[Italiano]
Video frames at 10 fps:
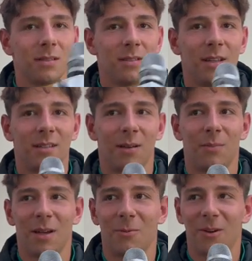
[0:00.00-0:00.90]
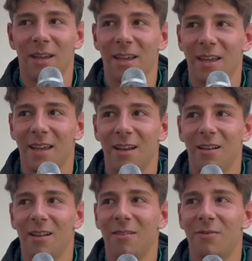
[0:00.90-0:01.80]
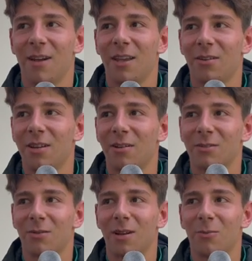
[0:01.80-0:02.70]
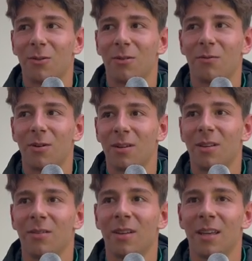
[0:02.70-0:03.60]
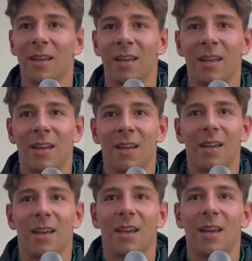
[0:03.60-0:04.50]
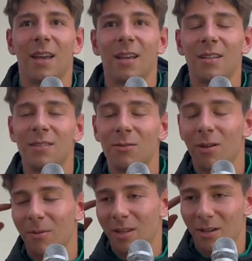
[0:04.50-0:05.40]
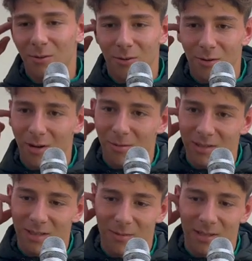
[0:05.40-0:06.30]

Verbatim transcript: Sì, sappiamo che il, il Feyenoord è una squadra molto forte, quindi eh, sicuramente con loro la prossima